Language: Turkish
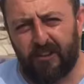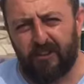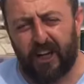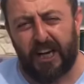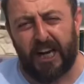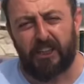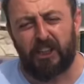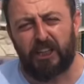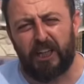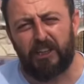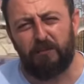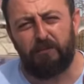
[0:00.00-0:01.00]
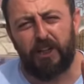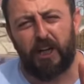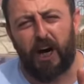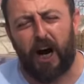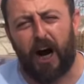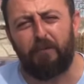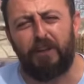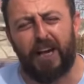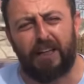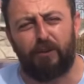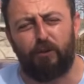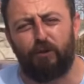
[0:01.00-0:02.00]
Sanatçı dedim mi
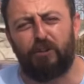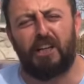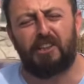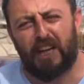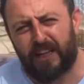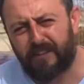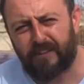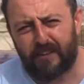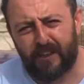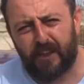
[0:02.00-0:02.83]
hamiyet, yüze ses.